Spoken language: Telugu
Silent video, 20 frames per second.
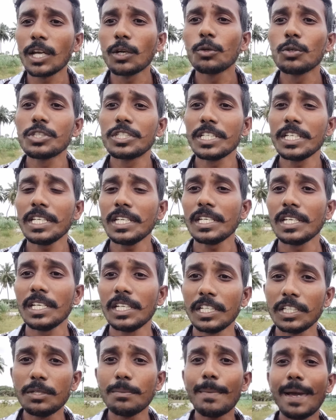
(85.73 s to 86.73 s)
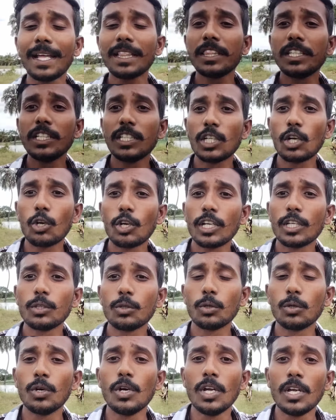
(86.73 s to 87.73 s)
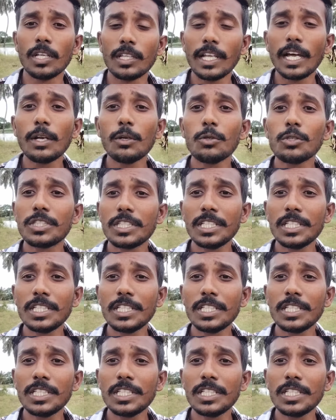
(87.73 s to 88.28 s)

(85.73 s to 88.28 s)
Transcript: దీనికి జర్మేమో కాస్త ఉంది లోపల దాని నుంచి